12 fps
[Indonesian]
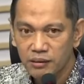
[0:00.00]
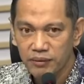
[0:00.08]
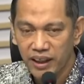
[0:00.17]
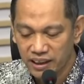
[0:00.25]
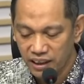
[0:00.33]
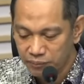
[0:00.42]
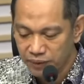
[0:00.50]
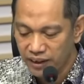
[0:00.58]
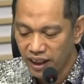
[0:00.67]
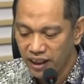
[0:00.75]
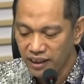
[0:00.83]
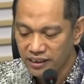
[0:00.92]
kepada
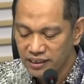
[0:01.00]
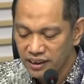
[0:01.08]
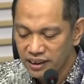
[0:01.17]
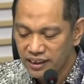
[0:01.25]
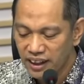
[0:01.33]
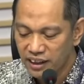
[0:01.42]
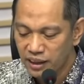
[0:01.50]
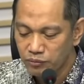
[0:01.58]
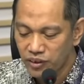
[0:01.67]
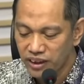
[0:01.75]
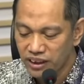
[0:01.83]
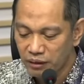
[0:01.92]
KPK, yang
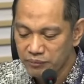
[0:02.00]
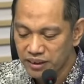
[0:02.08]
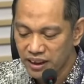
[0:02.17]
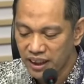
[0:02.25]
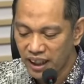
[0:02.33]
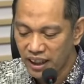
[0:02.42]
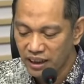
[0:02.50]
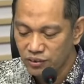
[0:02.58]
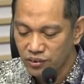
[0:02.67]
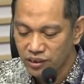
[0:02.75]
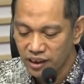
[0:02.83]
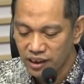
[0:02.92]
kemudian kami tindak
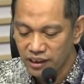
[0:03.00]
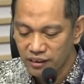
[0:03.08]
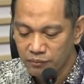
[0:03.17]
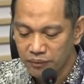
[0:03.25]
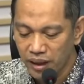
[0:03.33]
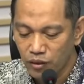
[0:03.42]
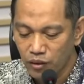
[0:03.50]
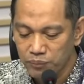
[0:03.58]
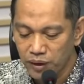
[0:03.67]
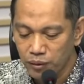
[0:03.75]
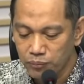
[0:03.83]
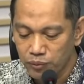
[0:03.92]
lanjuti melalui
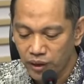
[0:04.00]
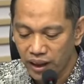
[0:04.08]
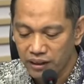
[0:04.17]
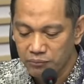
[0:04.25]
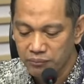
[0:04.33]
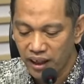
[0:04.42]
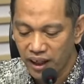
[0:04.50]
pengumpulan